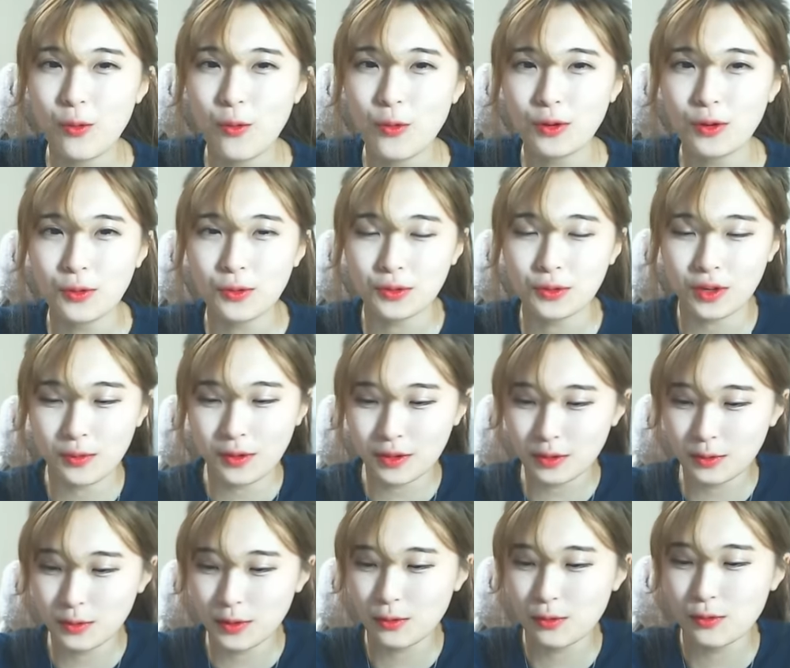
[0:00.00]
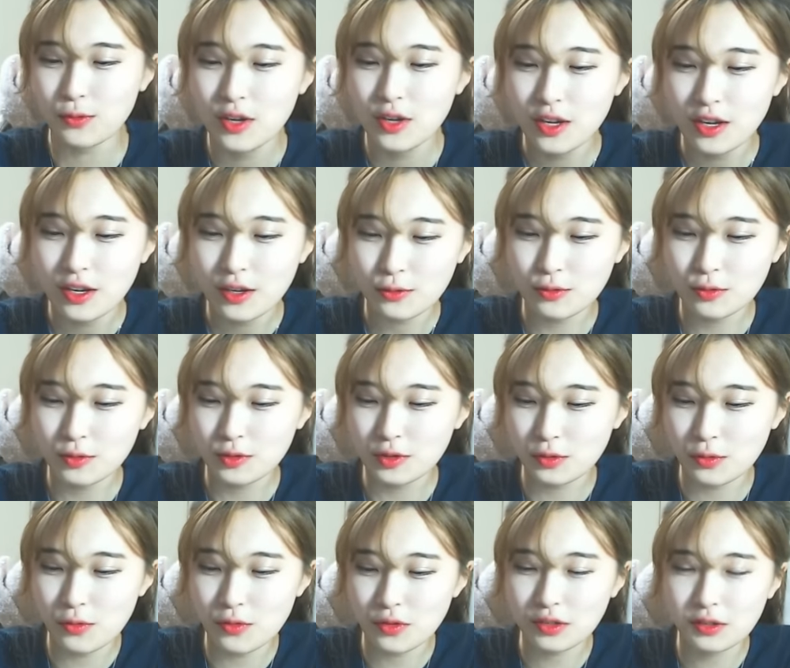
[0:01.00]
0103 하지 말고
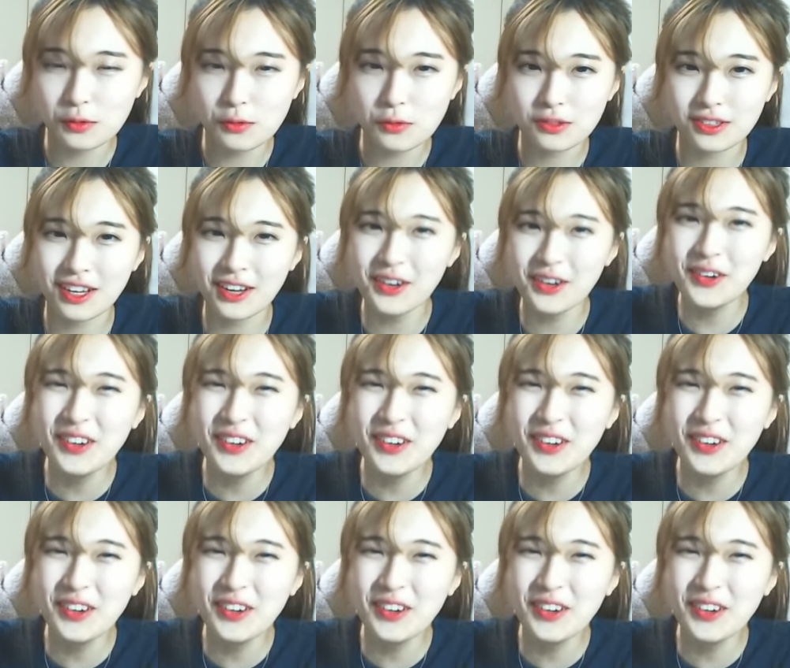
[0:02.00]
970103